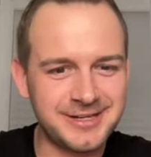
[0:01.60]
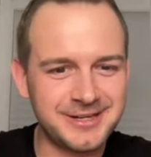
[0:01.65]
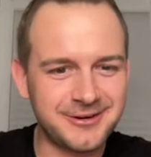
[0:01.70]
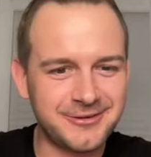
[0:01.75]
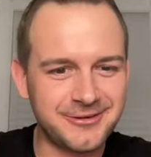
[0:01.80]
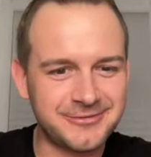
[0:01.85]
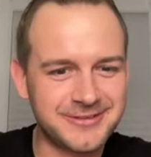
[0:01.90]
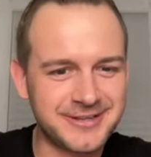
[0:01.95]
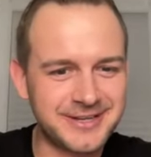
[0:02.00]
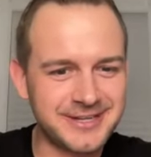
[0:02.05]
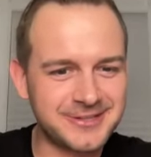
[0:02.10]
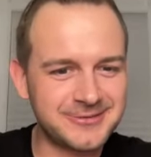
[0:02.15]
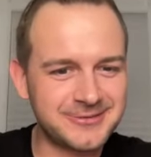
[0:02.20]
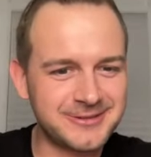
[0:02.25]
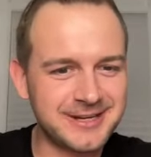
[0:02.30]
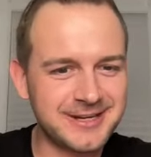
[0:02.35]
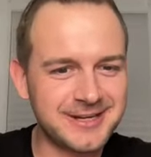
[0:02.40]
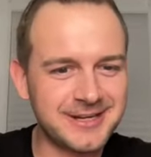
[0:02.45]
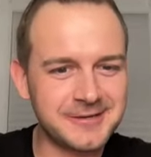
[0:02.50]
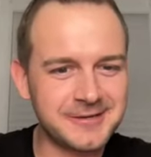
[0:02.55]
die Aufzeichnung
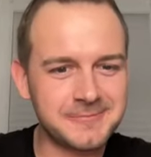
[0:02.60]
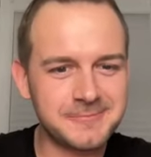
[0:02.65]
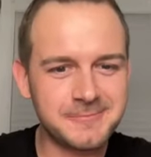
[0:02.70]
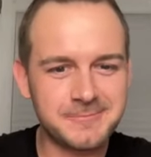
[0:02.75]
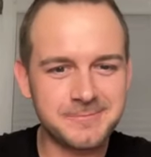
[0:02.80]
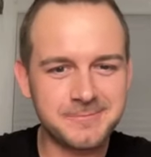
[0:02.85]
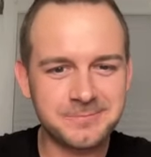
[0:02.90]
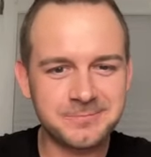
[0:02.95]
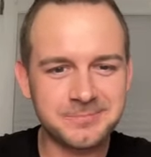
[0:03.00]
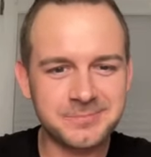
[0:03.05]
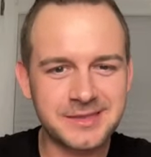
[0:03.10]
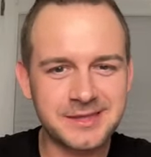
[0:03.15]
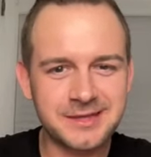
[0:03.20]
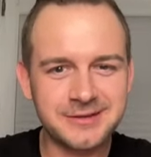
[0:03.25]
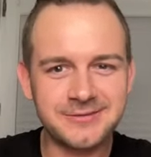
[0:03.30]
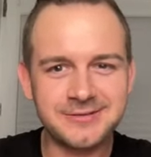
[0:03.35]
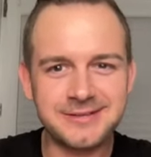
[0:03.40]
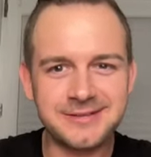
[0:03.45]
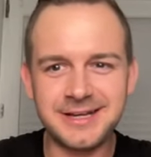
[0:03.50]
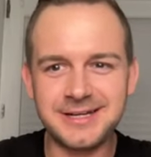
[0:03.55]
an
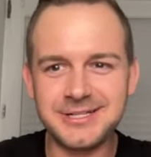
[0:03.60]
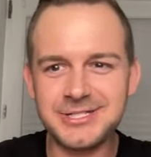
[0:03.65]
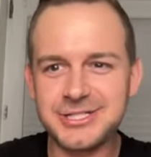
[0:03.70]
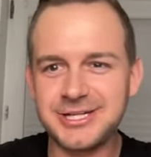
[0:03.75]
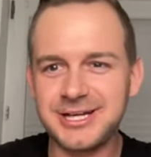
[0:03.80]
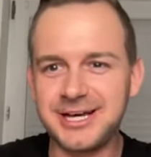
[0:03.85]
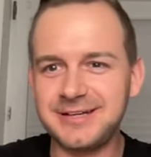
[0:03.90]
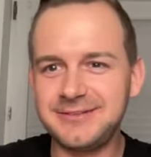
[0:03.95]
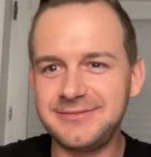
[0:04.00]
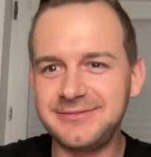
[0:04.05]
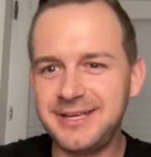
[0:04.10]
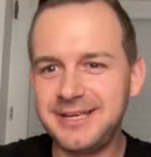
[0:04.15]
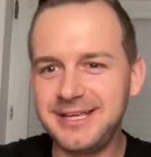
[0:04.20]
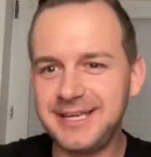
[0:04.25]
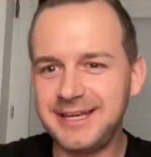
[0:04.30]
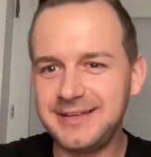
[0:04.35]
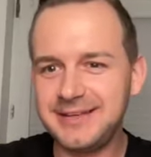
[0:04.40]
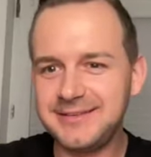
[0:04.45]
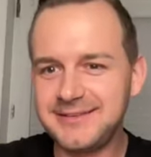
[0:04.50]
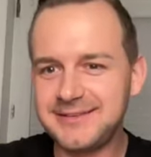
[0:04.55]
und dann starten wir
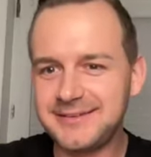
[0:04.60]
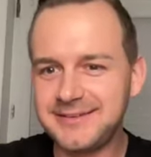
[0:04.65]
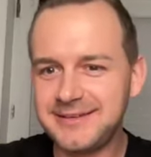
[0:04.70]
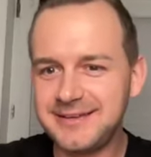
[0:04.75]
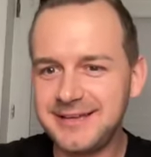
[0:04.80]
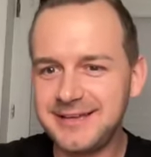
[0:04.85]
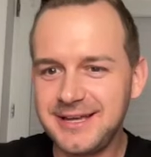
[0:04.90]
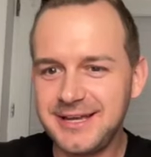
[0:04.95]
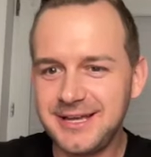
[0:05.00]
jetzt